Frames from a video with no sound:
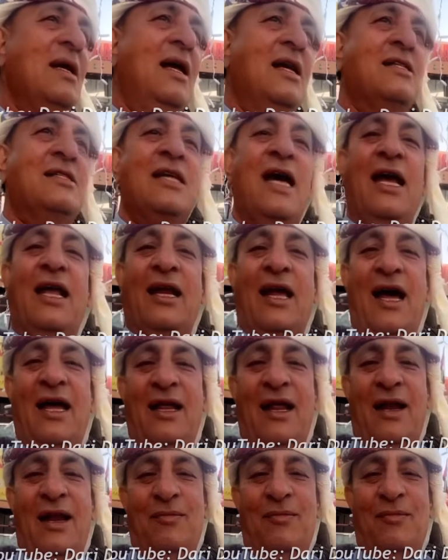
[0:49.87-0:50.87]
أعزائي
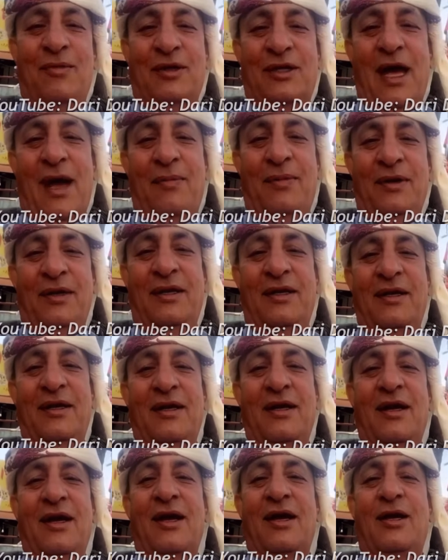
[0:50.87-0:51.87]
الغاية المتابعين
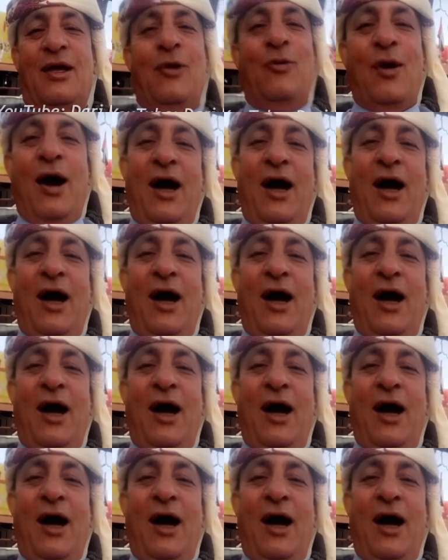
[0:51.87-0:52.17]
كل